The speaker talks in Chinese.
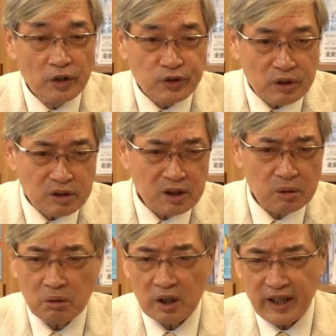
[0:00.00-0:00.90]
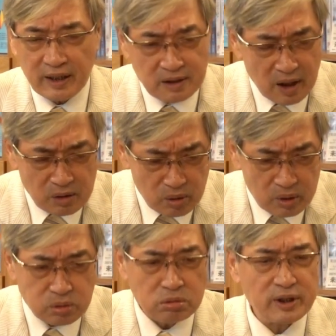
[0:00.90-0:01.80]
就是说，两蒋对
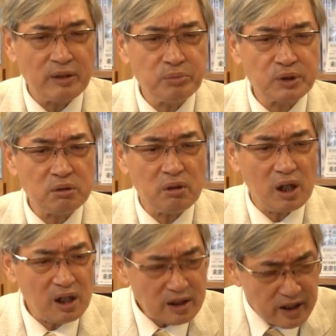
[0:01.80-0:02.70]
胡琏不错啊，